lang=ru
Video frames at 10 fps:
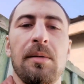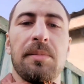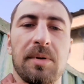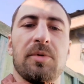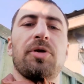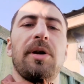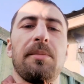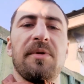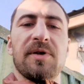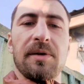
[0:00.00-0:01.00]
потому что я
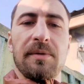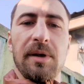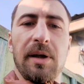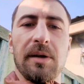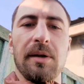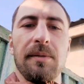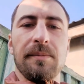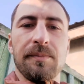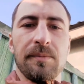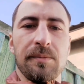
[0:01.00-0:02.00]
бывший военный,
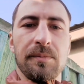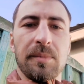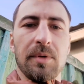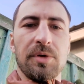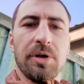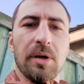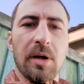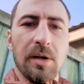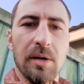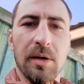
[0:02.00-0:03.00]
получил
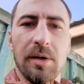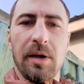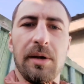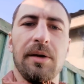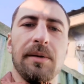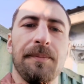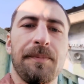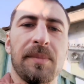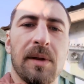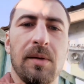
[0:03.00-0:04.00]
ранение
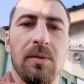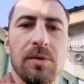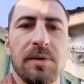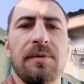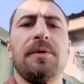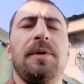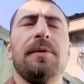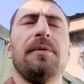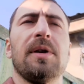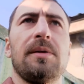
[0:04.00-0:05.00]
и уже
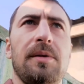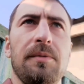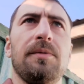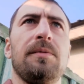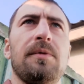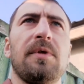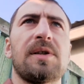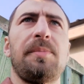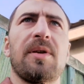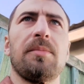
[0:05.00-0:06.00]
в
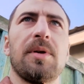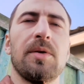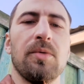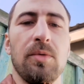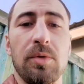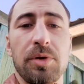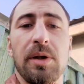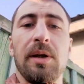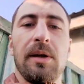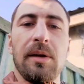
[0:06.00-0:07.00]
21 году, и
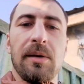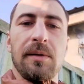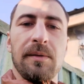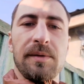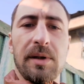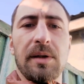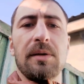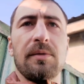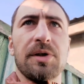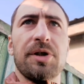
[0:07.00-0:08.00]
уже все
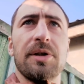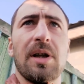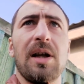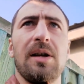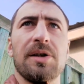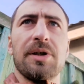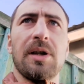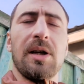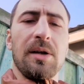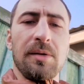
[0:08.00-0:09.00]
этого ждали,
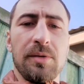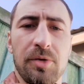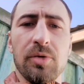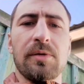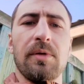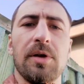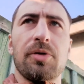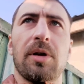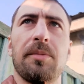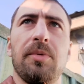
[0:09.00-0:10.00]
ожидали, чувствовали,
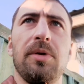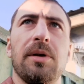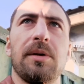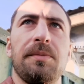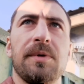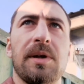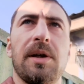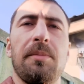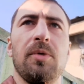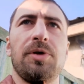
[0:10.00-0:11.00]
что так будет с
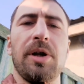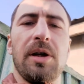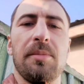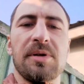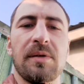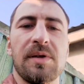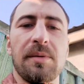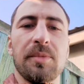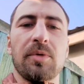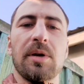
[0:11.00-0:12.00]
этими учениями
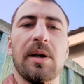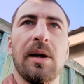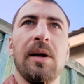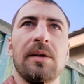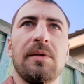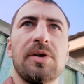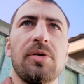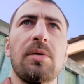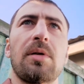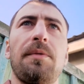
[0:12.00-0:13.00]
совсем. Но когда
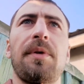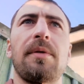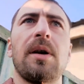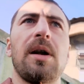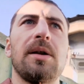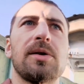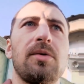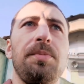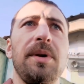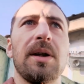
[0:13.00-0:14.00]
24 февраля
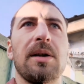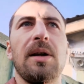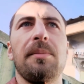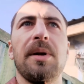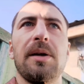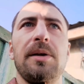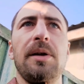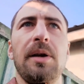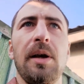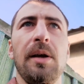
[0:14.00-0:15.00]
наступило, для моих
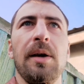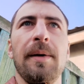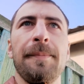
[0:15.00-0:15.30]
детей